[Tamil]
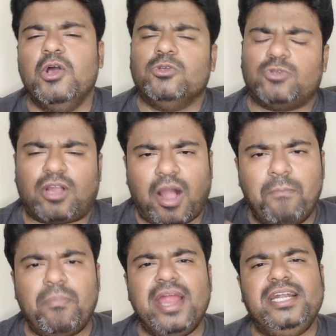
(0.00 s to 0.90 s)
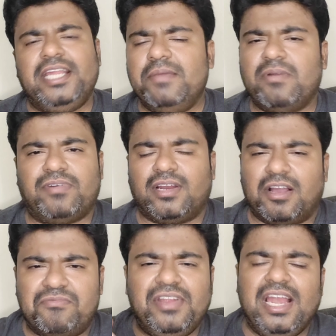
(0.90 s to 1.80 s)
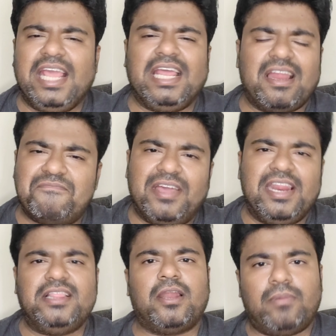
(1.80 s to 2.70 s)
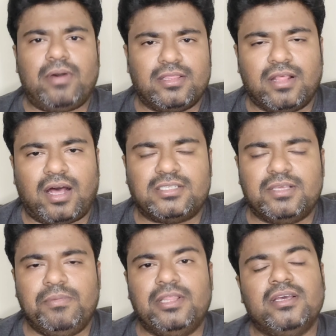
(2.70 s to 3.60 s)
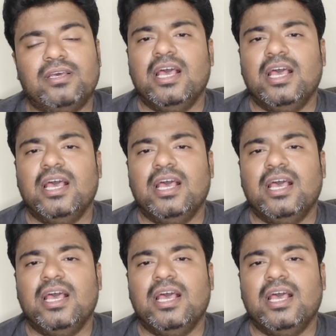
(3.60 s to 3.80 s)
ஸோ கம்பைன் டீம் எஃபர்ட்ங்க ஃபீல்டிங்லாம் வெறித்தனமா இருந்தது ஆர்சிபி இது